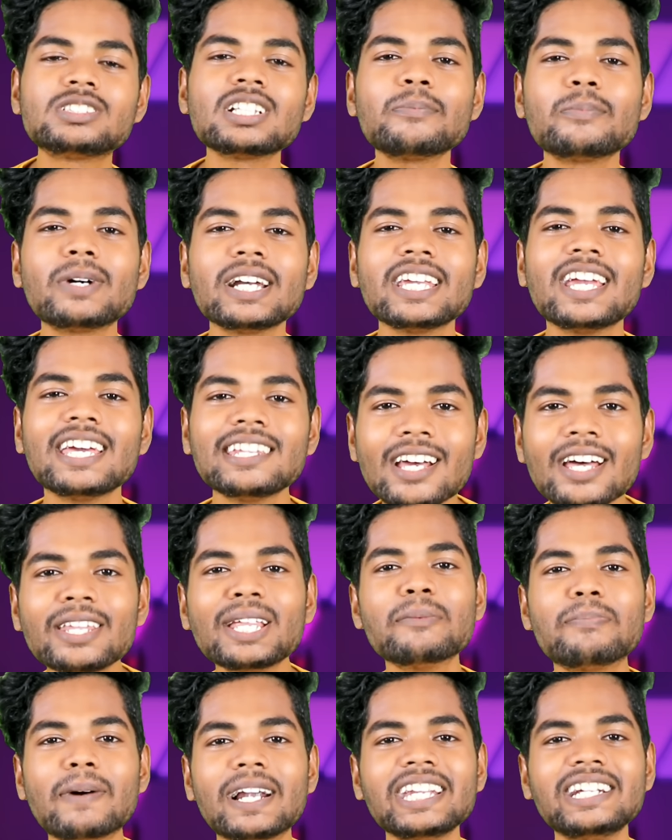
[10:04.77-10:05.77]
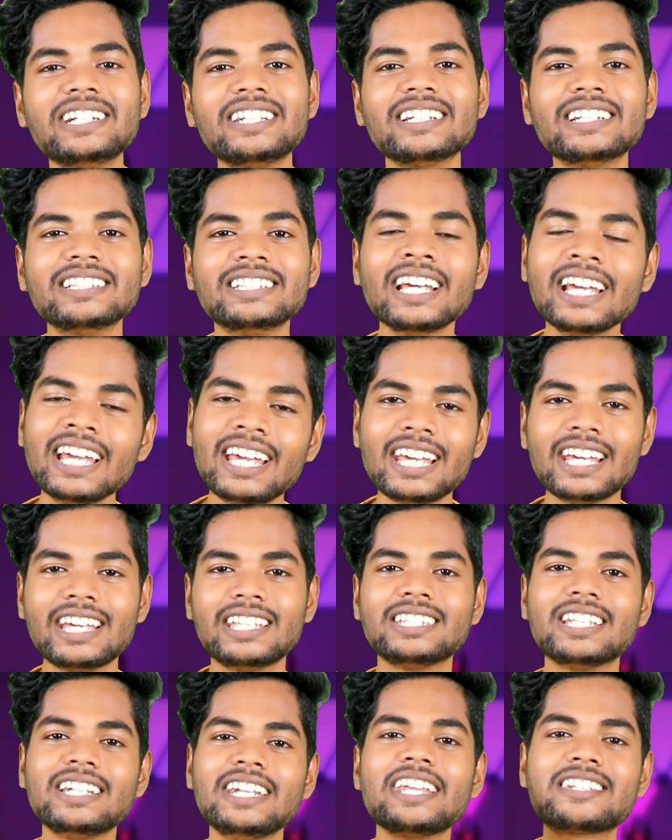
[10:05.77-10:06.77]
உச்சமா எது எதோ பண்ணிட்டு இருக்குது
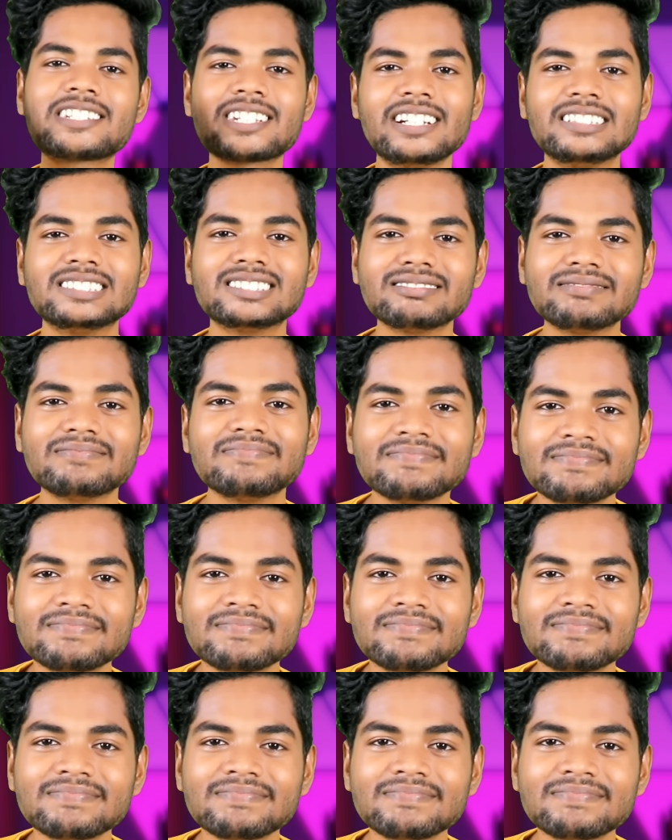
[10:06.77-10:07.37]
இந்த நிக்சன்